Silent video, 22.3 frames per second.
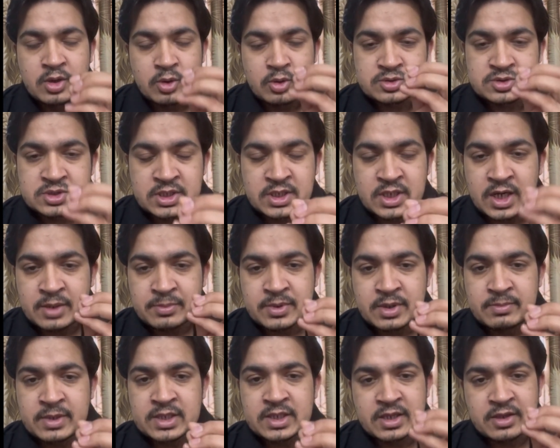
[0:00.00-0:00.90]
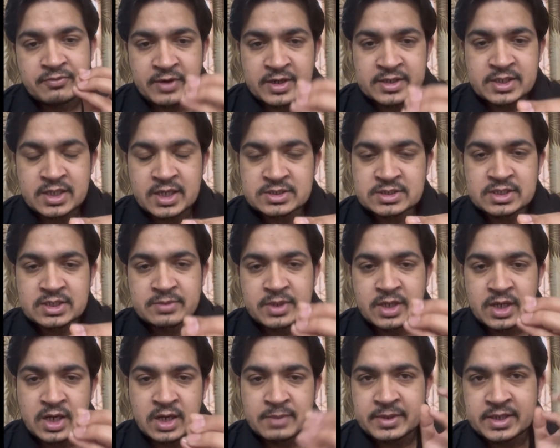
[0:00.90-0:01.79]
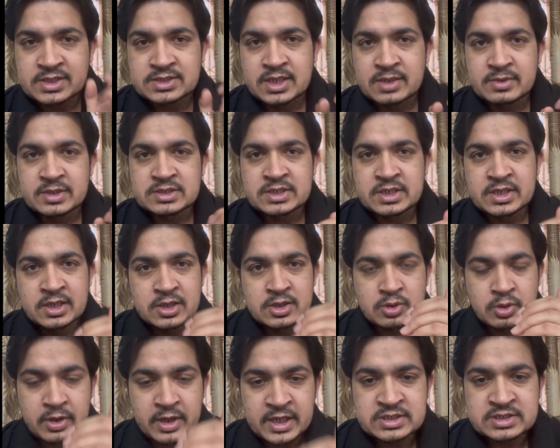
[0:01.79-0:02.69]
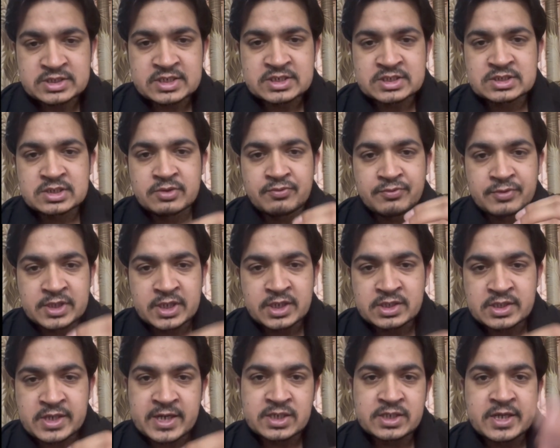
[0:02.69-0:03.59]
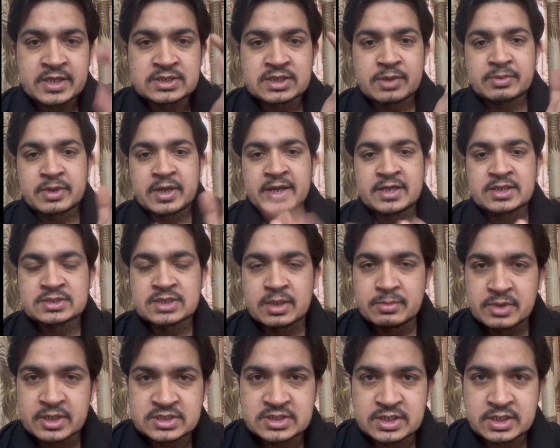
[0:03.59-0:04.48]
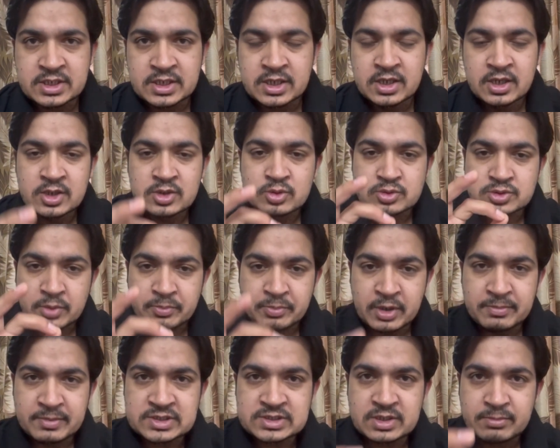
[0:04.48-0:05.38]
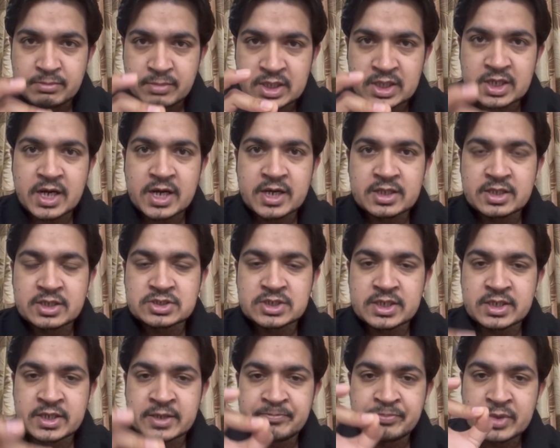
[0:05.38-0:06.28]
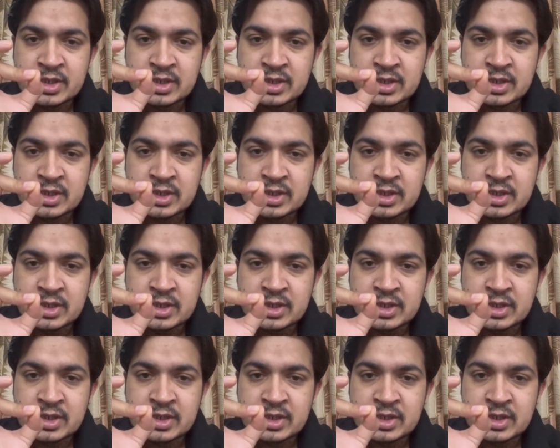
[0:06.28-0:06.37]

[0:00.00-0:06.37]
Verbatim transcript: उस दिन आपका मान लिया कि फाइनल आ जाता भी हाँ आप एग्जाम लीजिए तो एच एस एस सी विद इन टेन डेज आपका एग्जाम ले सकती है तो सभी बच्चे मन लगा के लग जाइए